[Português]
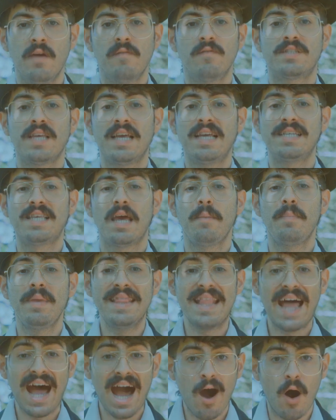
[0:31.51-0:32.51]
você recebe
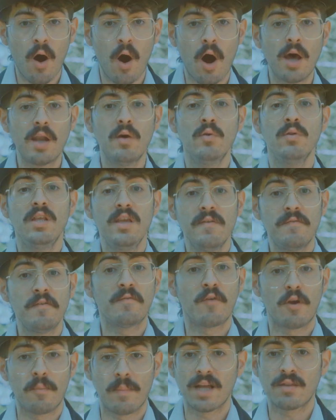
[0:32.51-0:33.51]
na hora o livro em
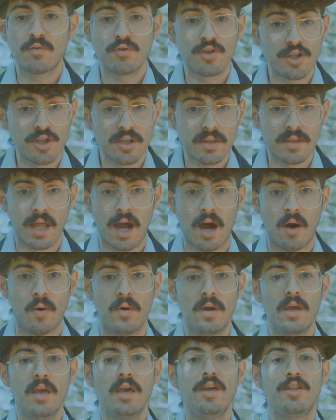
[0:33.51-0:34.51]
formato
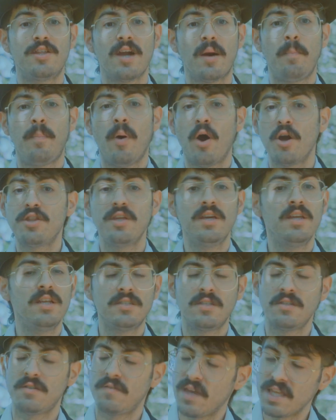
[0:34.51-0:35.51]
digital e já pode ir
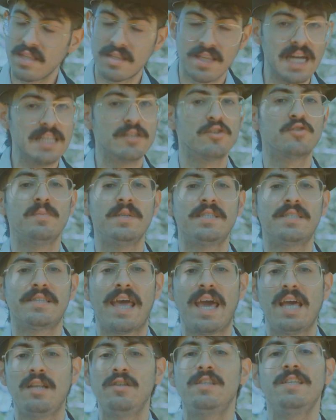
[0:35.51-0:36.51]
desvendando os
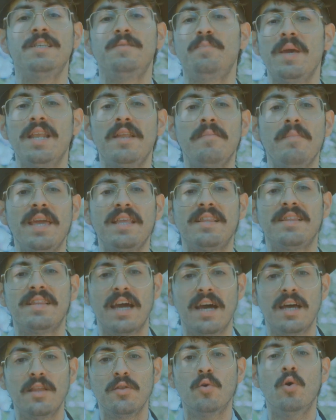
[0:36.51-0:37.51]
mistérios
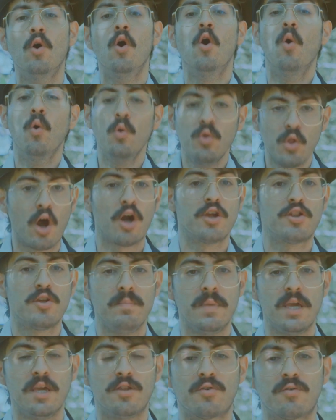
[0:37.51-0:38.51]
experimentando o norte
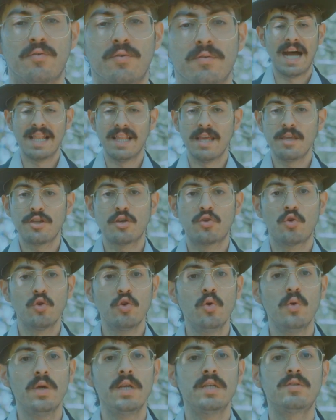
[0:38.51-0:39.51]
mítico. Além de
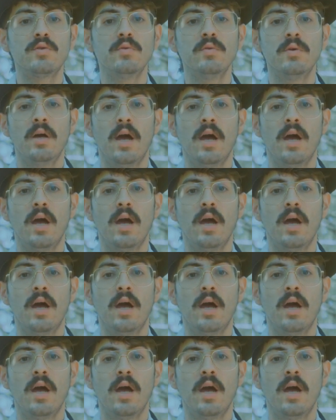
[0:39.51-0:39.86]
tudo isso,